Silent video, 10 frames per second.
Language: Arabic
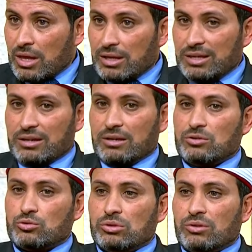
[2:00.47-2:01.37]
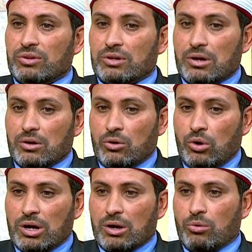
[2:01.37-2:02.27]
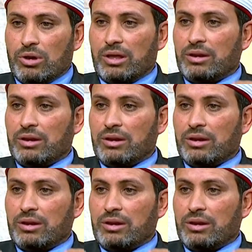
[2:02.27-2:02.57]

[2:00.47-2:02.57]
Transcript: هي كنز دفين أحاول أن